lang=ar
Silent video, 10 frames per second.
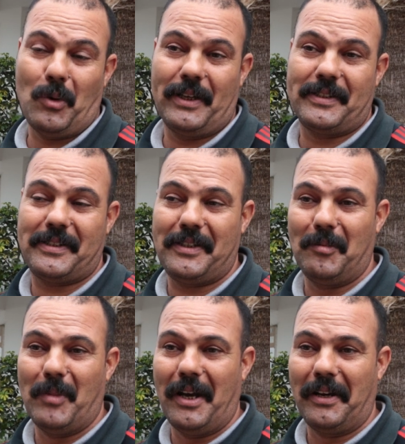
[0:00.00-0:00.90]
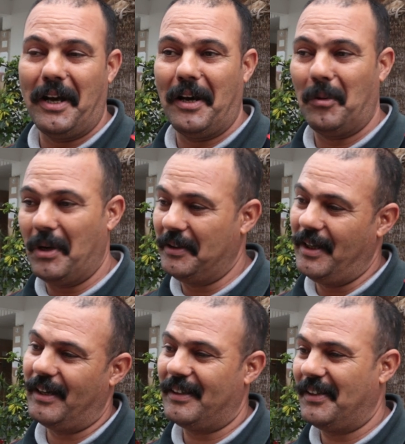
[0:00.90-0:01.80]
واحد السيمانه ولا
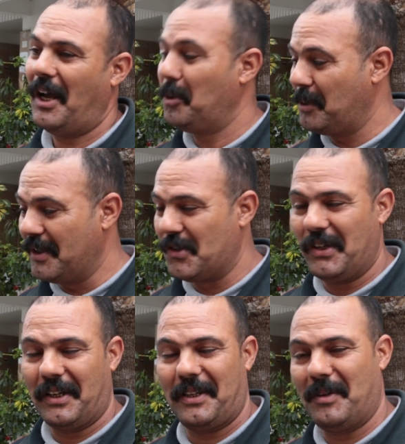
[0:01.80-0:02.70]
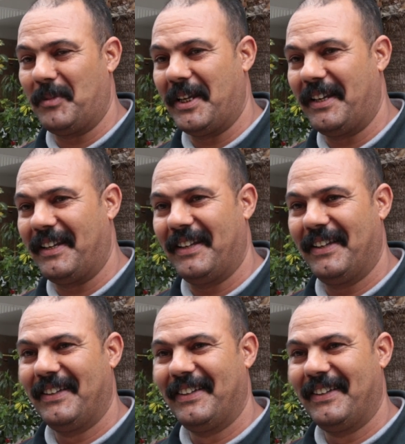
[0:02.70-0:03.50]
داك عاود كنجي نخدم ثاني